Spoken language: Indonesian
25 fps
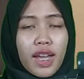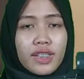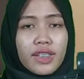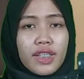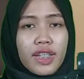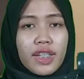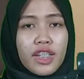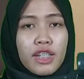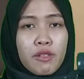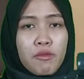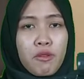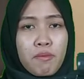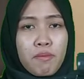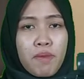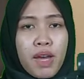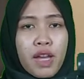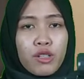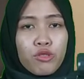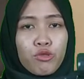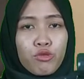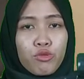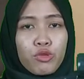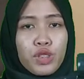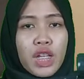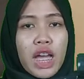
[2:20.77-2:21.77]
jadi
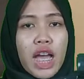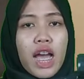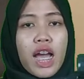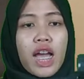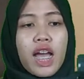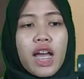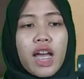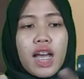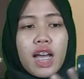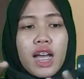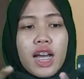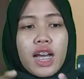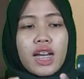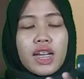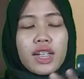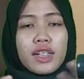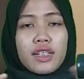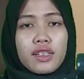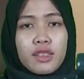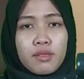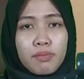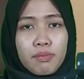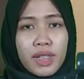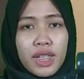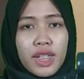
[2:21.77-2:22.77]
memang sudah
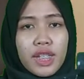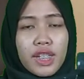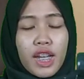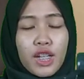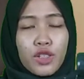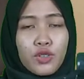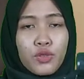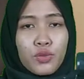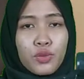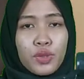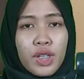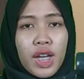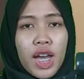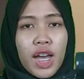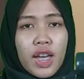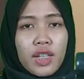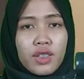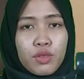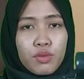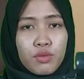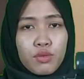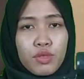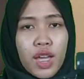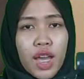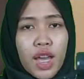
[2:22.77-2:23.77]
resmi dan
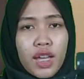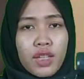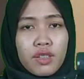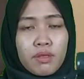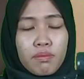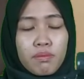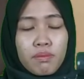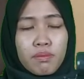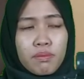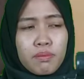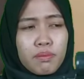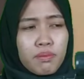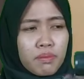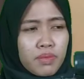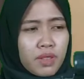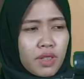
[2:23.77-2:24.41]
juga sudah